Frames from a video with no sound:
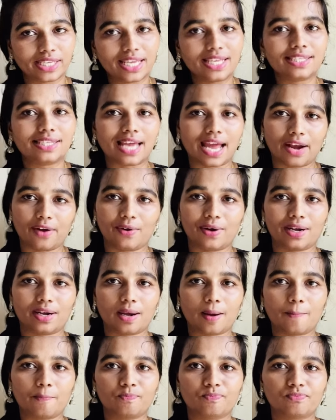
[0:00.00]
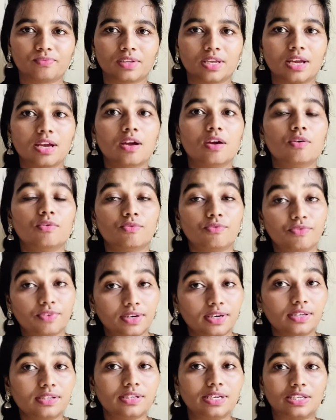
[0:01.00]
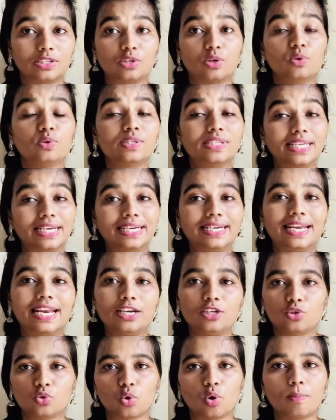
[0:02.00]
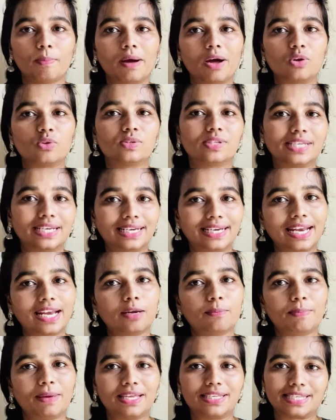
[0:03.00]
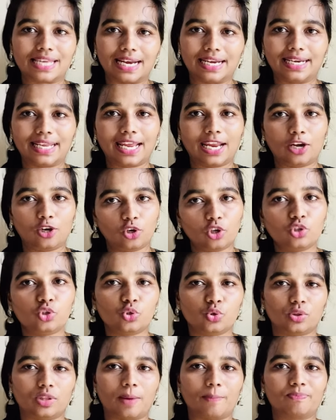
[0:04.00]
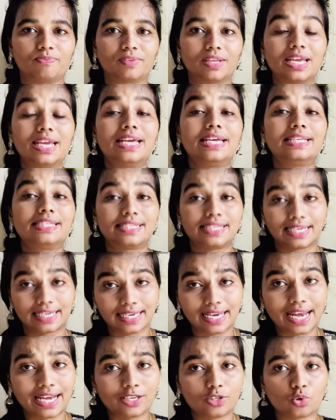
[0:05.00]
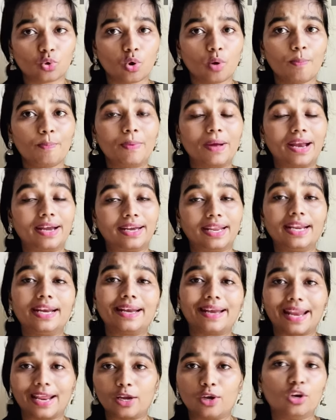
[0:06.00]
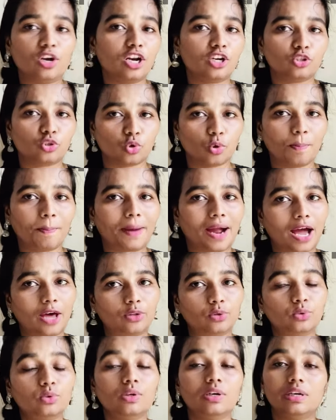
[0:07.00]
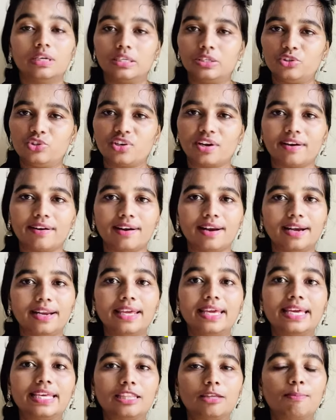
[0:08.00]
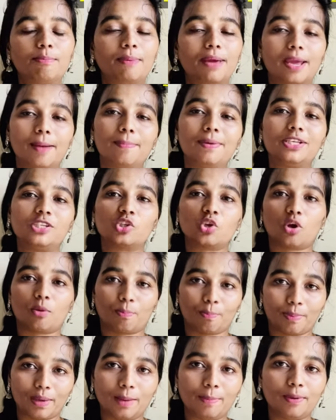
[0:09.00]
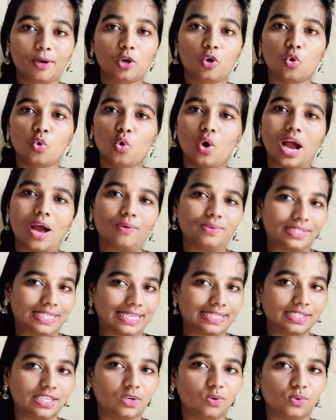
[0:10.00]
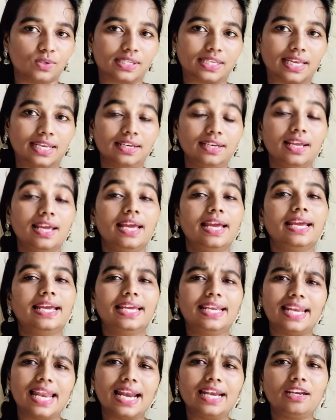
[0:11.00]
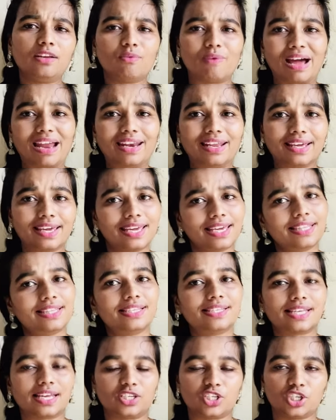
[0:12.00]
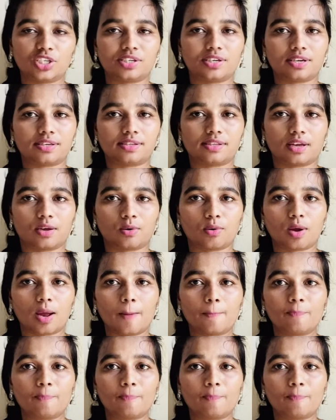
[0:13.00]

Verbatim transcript: సిక్స్ హండ్రెడ్ ఫస్ట్ అసలు సిండెడ్ సోప్ ఆర్ సిండెడ్ బేస్ అంటే ఏంటో చూద్దాం సిండేట్ సోప్ అంటే రెగ్యులర్ సోప్ కాదు జనరలీ ఇది బేబీస్ ఆర్ పీపుల్ హూ హ్యావ్ సెన్సిటివ్ స్కిన్ ఇలాంటి వాళ్ళకి ఇది సజెస్ట్ చేస్తారు